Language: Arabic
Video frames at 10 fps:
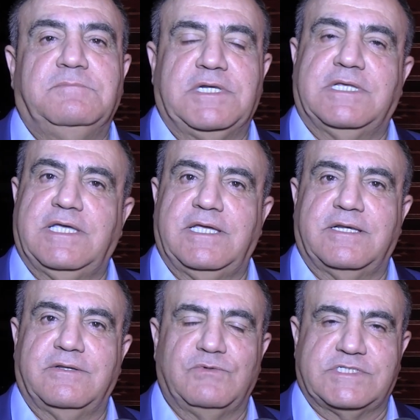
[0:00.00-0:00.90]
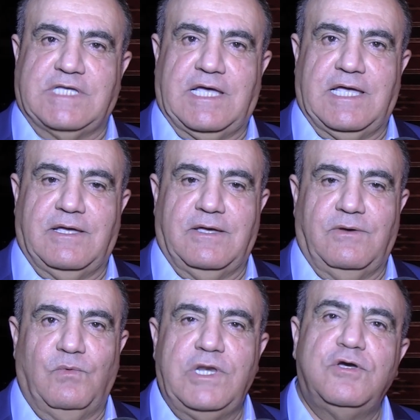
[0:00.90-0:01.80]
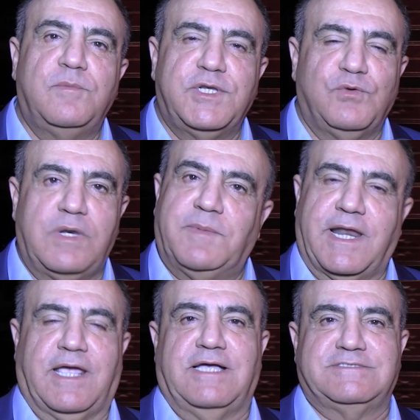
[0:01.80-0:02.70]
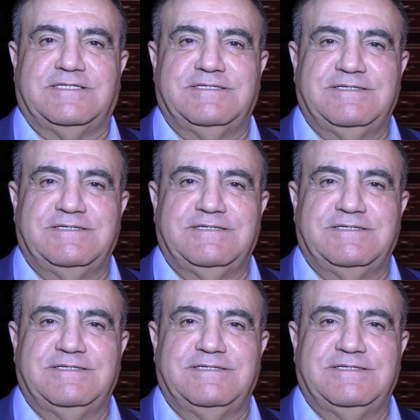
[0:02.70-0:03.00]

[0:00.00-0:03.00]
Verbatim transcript: بالخير والصحة واليمن والبركات